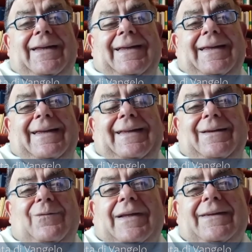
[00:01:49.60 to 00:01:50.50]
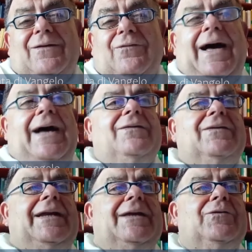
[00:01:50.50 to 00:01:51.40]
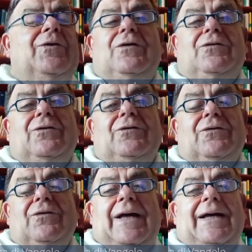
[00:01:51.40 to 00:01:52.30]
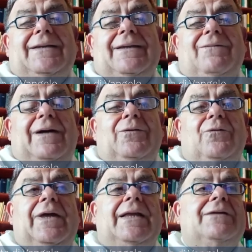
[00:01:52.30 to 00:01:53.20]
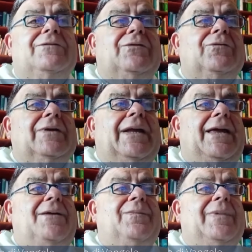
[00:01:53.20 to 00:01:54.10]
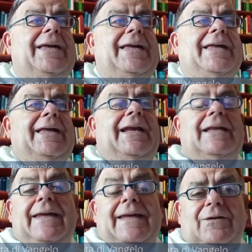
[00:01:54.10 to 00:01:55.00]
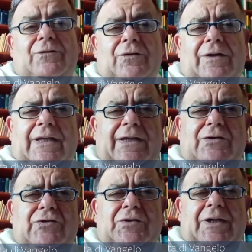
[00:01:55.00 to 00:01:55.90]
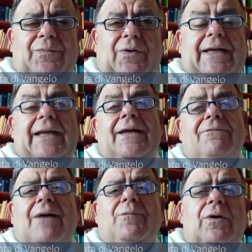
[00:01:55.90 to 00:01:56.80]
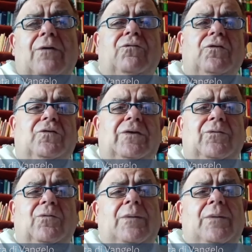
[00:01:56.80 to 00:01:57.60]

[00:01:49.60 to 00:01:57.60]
eh, in quattro fasi, gli attori sconsolati vanno via da Gerusalemme, la dichiarazione dei discepoli, credevamo che fosse lui,